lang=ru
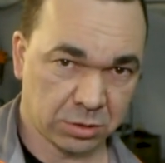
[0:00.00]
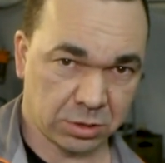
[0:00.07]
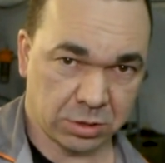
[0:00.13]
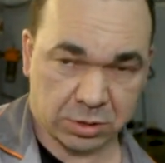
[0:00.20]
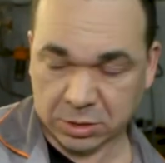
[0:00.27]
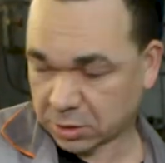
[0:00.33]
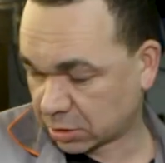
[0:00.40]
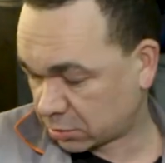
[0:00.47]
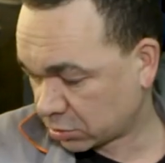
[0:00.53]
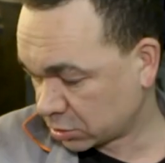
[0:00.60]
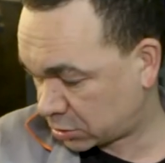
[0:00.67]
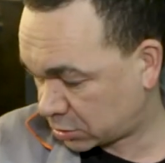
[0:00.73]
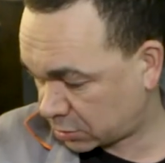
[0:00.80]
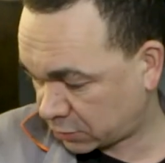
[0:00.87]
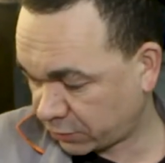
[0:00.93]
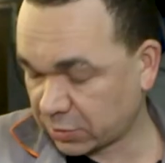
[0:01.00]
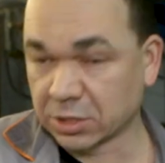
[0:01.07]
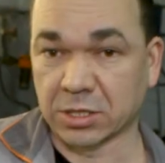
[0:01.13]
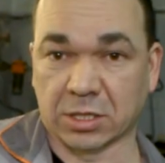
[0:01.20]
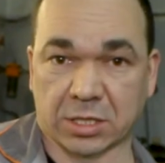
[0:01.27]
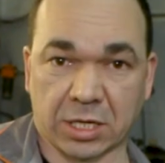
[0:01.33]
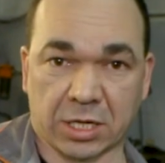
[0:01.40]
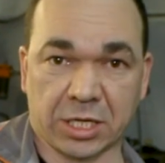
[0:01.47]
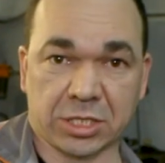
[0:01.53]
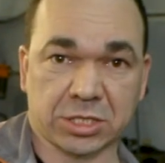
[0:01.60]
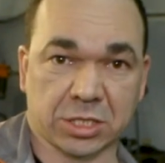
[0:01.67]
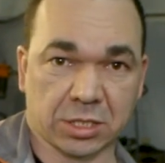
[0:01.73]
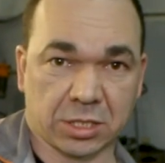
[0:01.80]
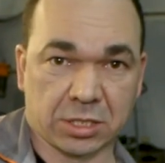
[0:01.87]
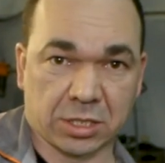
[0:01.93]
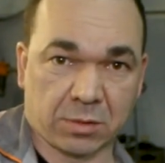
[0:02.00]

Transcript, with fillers: А, то есть видно на колечках и